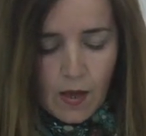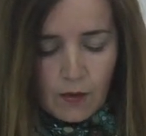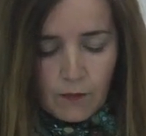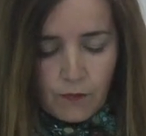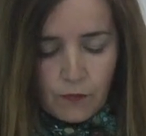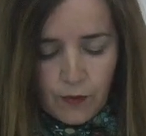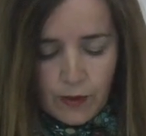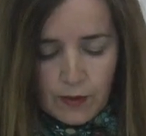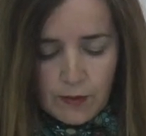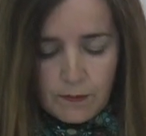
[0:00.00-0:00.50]

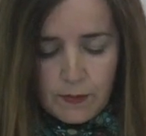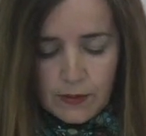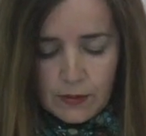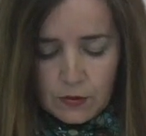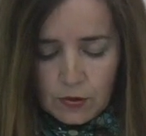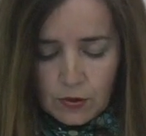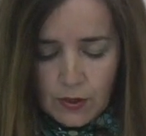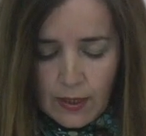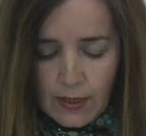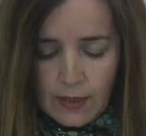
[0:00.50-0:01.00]
Fue
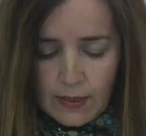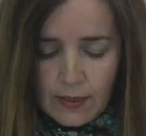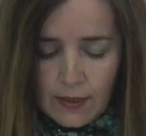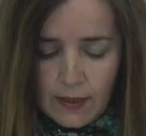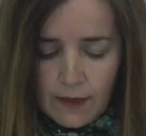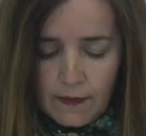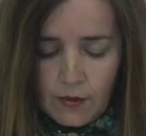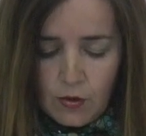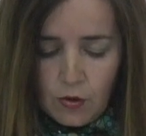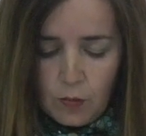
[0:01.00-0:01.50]
inspectora
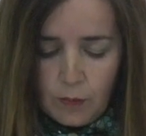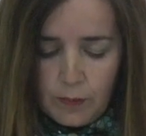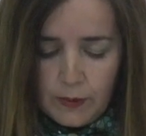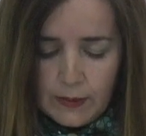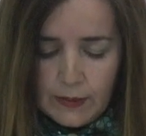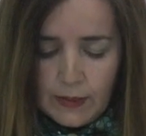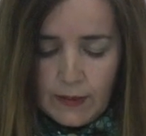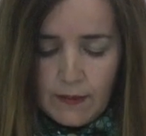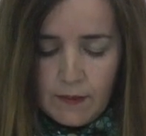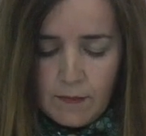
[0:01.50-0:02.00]
general de los
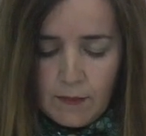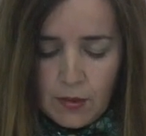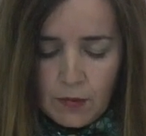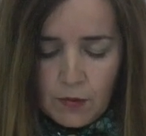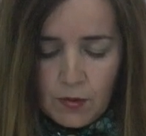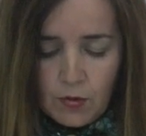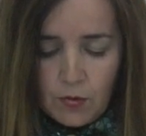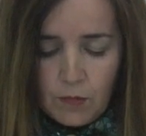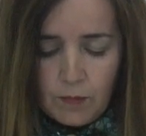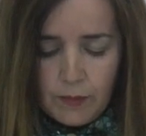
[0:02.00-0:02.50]
hospitales de
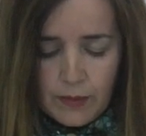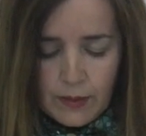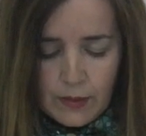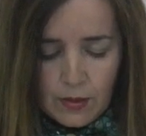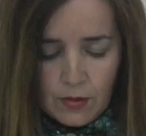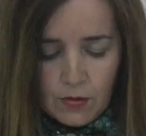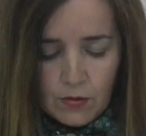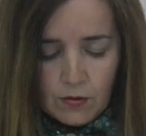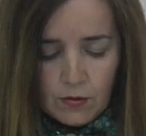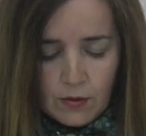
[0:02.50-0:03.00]
Marruecos
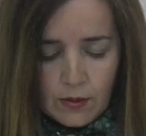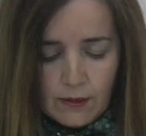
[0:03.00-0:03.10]
español